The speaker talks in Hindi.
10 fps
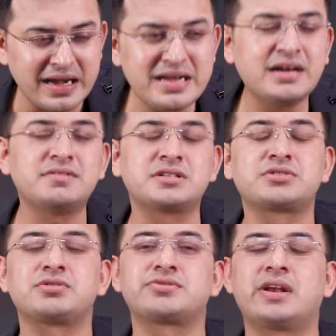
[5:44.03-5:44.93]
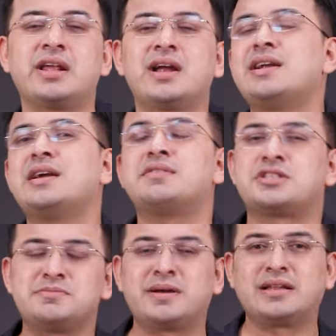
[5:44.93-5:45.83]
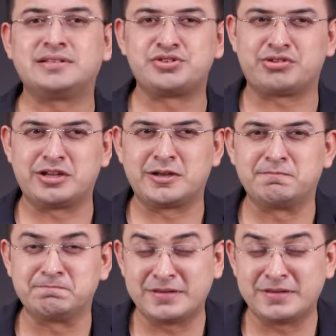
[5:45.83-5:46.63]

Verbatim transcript: इंडिया वर्सेस ऑस्ट्रेलिया इंडिया वर्सेस बांग्लादेश की है